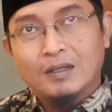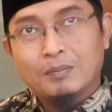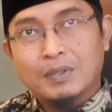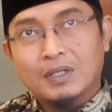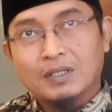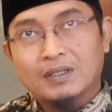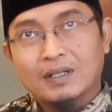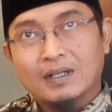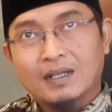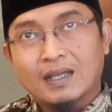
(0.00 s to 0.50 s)

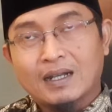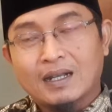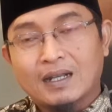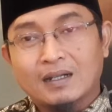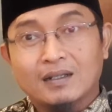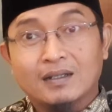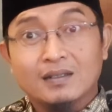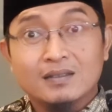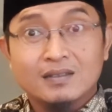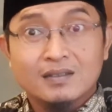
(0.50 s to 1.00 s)
pertengkaran
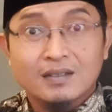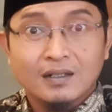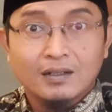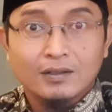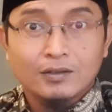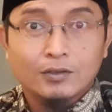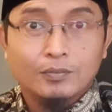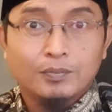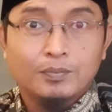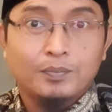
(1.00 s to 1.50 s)
kecil
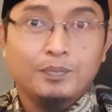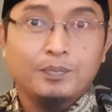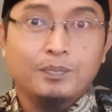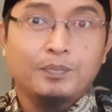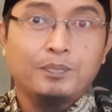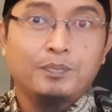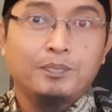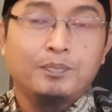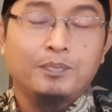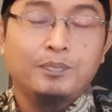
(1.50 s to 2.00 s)
itu
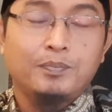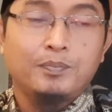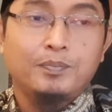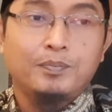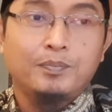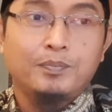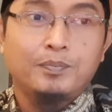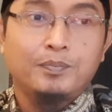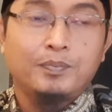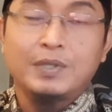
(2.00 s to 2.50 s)

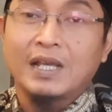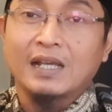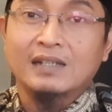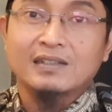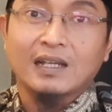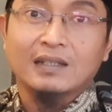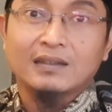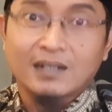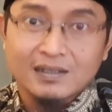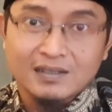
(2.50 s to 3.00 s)

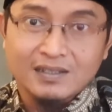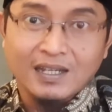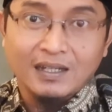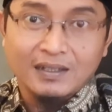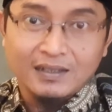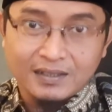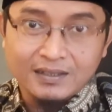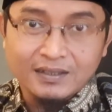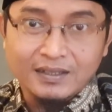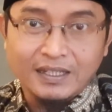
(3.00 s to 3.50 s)
biasa
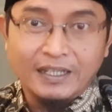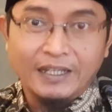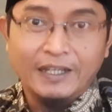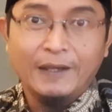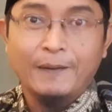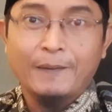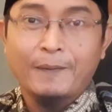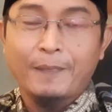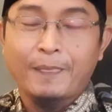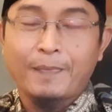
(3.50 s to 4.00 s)
terjadi, ya.
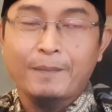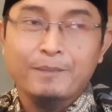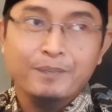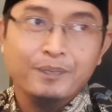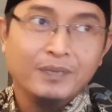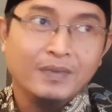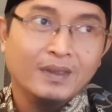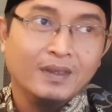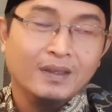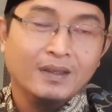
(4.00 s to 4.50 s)

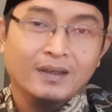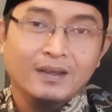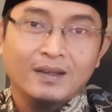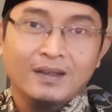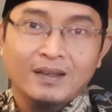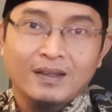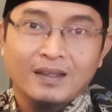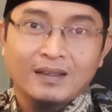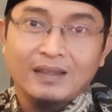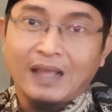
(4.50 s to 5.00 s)

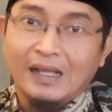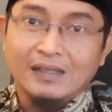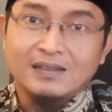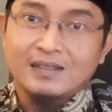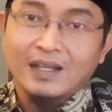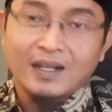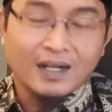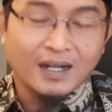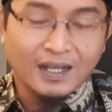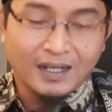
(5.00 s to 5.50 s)
tak
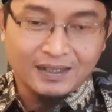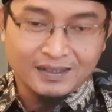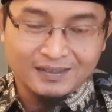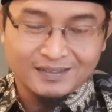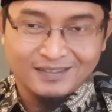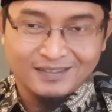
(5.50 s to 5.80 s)
jarang